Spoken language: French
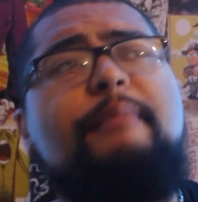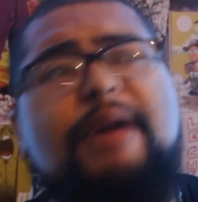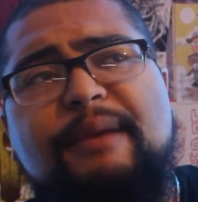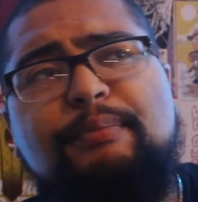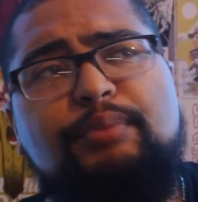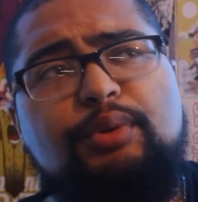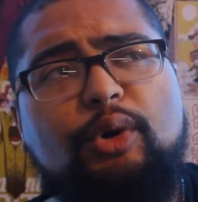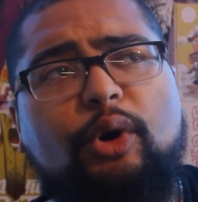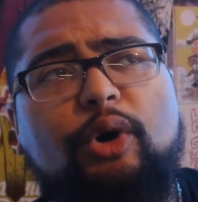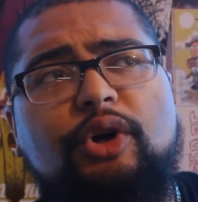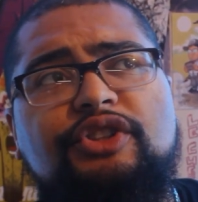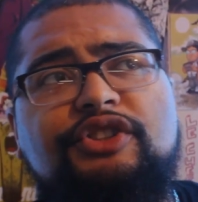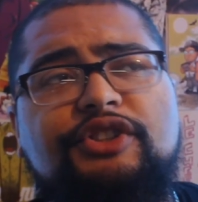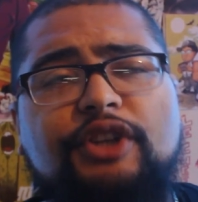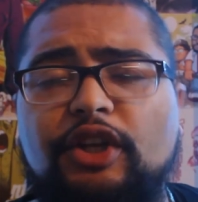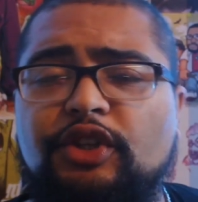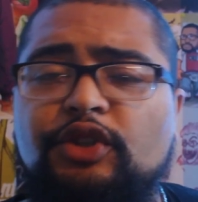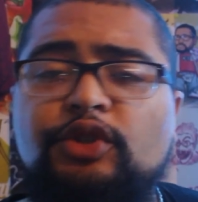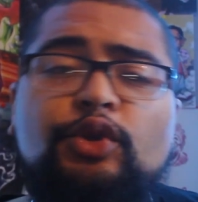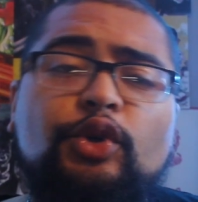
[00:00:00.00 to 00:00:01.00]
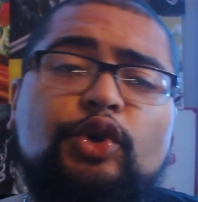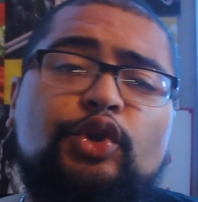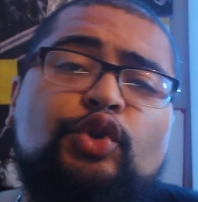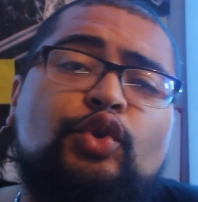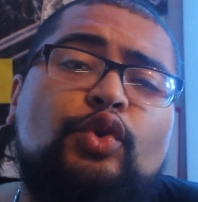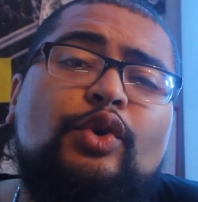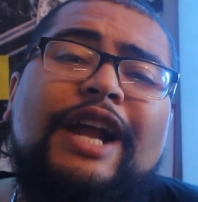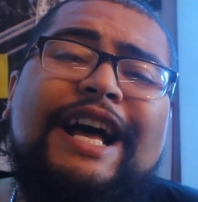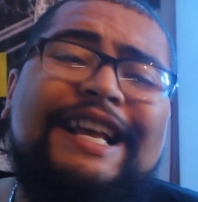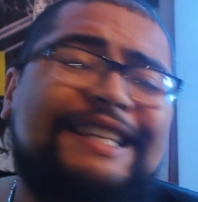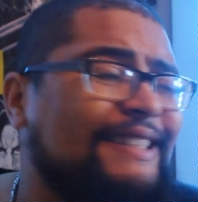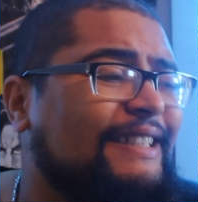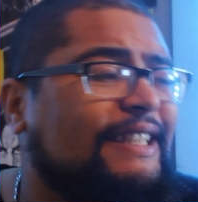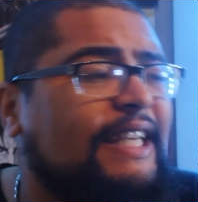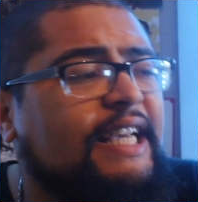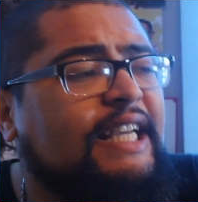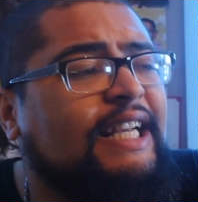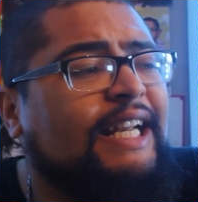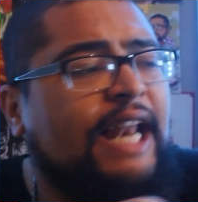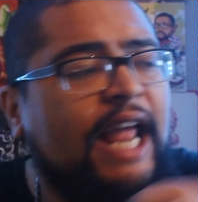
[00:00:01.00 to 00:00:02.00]
Mais Buronson sur ce coup-là,
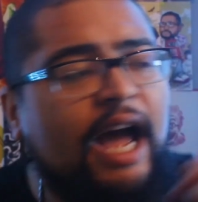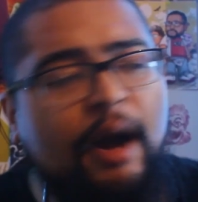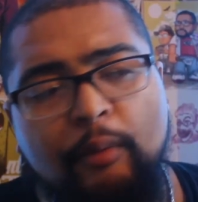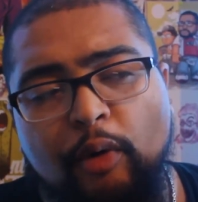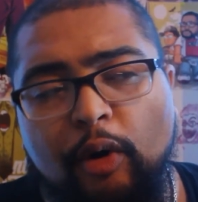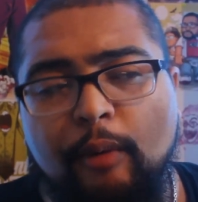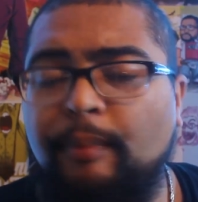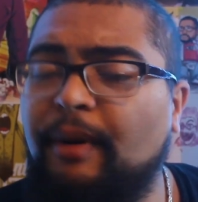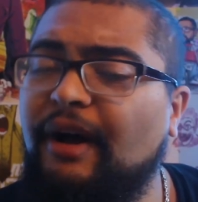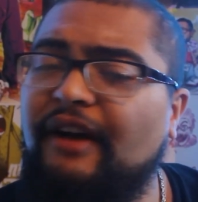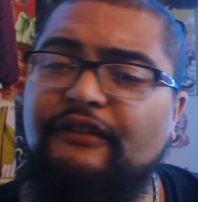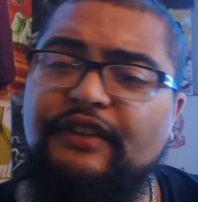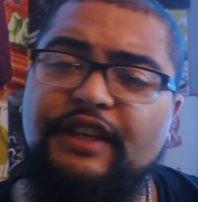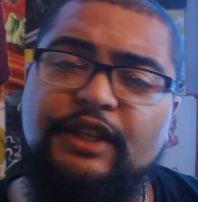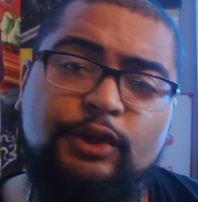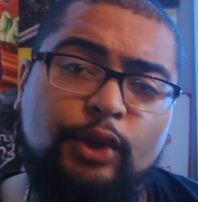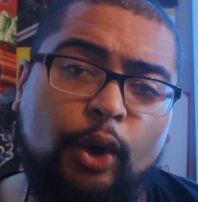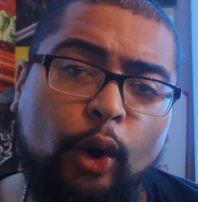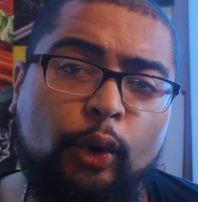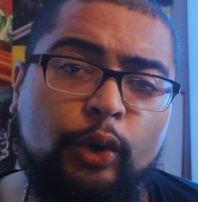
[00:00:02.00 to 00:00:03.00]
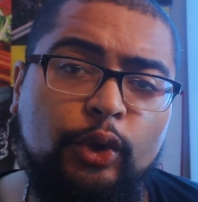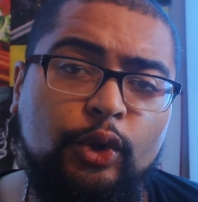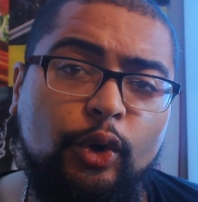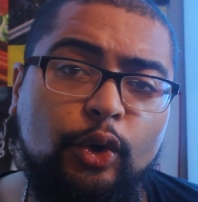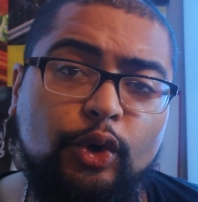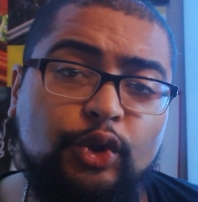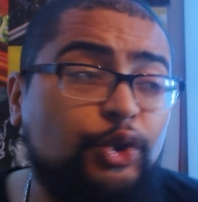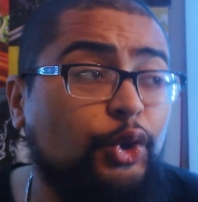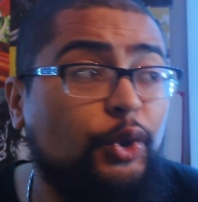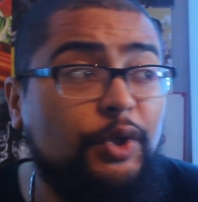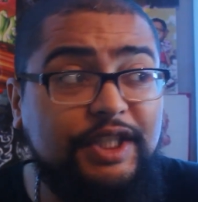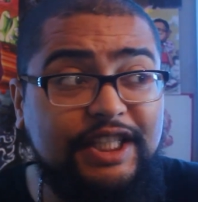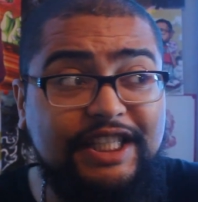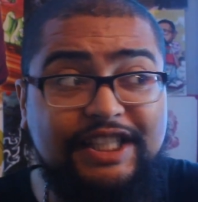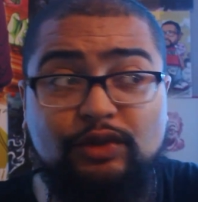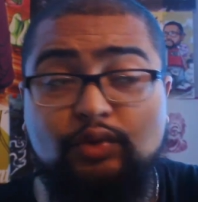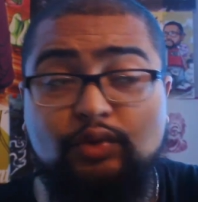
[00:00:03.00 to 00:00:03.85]
c'est clairement pas Victor Hugo, ce qui